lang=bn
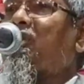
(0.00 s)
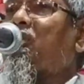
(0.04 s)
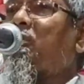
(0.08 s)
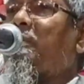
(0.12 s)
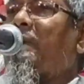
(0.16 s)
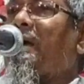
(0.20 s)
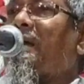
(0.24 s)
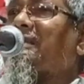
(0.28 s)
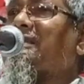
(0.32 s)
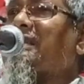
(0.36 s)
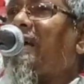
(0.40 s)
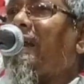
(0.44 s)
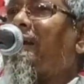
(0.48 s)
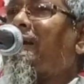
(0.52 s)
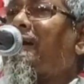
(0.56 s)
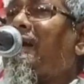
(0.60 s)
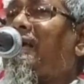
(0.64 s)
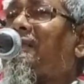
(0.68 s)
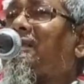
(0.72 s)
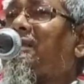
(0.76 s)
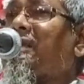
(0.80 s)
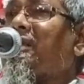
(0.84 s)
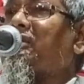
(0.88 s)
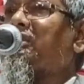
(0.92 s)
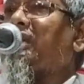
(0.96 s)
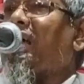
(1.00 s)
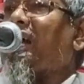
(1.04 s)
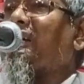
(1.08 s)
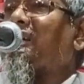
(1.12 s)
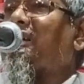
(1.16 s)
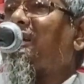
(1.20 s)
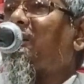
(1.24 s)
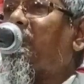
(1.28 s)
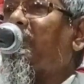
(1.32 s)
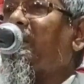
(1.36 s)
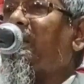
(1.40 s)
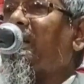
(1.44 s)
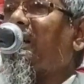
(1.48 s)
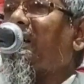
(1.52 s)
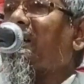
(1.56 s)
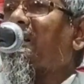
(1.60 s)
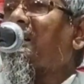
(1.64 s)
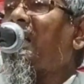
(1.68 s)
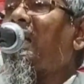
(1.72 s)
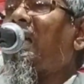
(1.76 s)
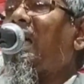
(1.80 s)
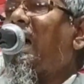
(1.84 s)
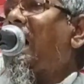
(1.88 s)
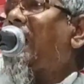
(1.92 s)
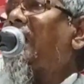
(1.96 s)
তোমার জান্নাতের সার্টিফিকেট
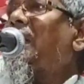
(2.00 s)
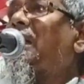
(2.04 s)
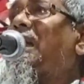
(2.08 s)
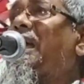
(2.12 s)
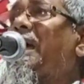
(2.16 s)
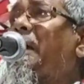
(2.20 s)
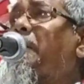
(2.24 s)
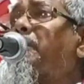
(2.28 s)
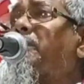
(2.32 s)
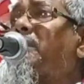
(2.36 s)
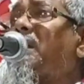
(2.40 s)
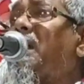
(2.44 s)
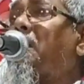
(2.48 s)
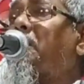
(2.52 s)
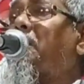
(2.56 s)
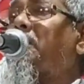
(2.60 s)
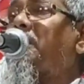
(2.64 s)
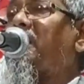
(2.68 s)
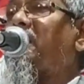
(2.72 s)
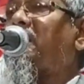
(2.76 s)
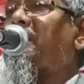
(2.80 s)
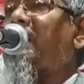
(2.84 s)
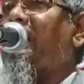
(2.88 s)
আল্লাহ এমনি এমনি